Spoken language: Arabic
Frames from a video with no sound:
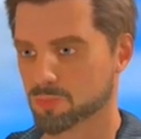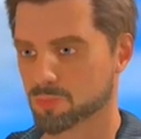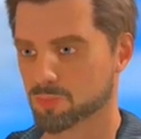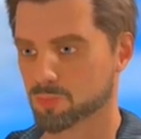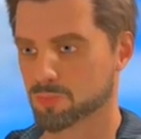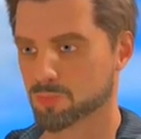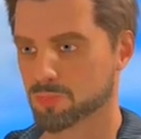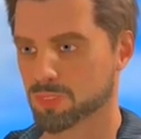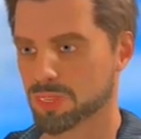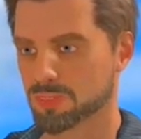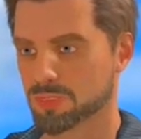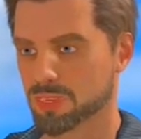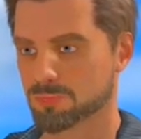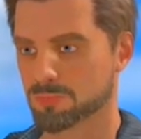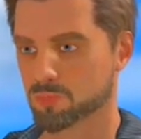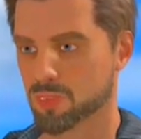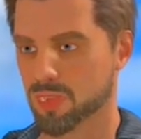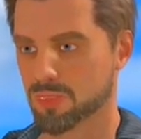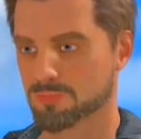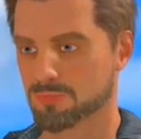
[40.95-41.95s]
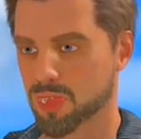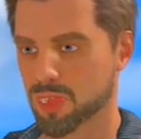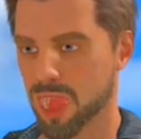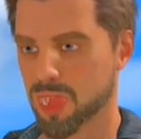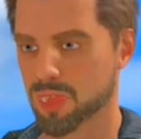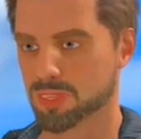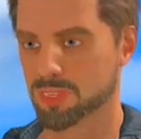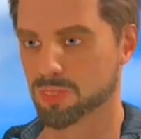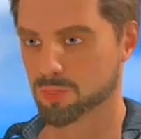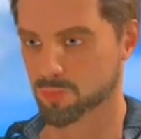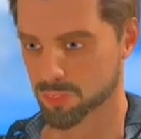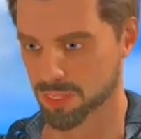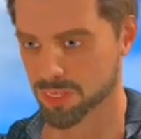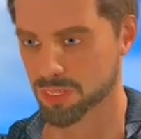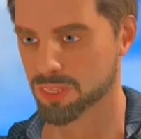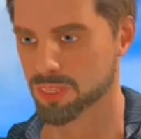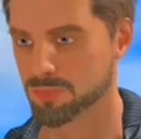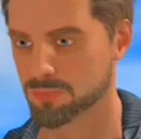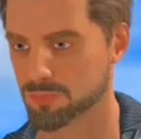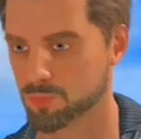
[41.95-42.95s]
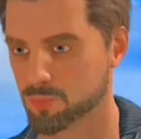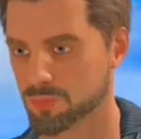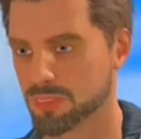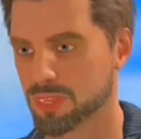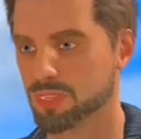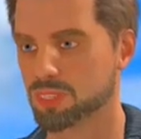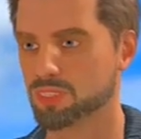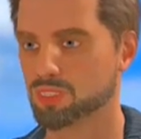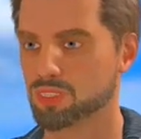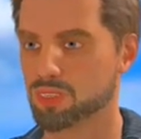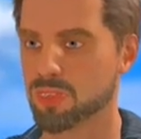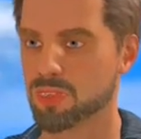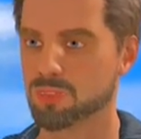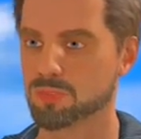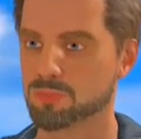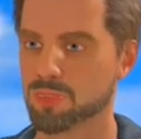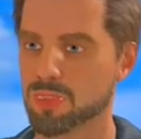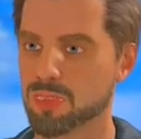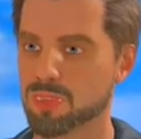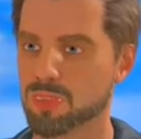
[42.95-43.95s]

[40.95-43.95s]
كنت خادما صالحا للمسيح يسوع